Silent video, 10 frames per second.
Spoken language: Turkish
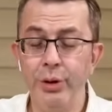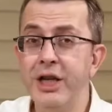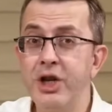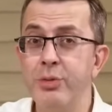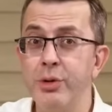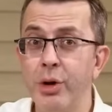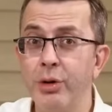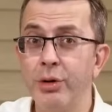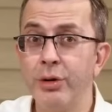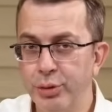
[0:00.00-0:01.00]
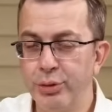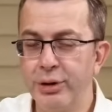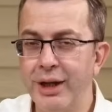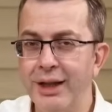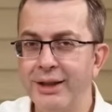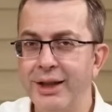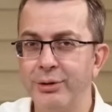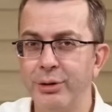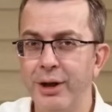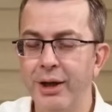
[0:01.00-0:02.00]
Hiç mi yok? Bu soru
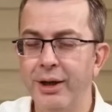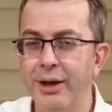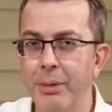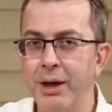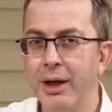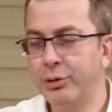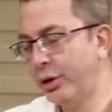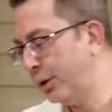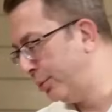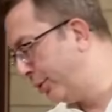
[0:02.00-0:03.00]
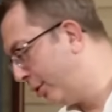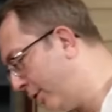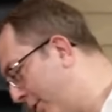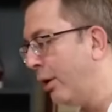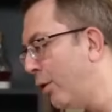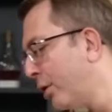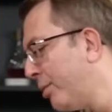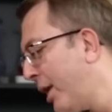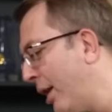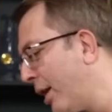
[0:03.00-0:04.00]
geldikten sonra bakkal şey yapıyor. Ya
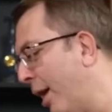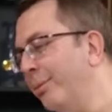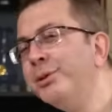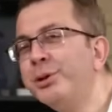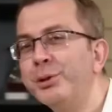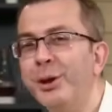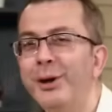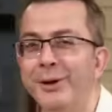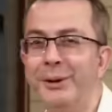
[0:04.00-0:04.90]
orada bir tane kalmış diyor.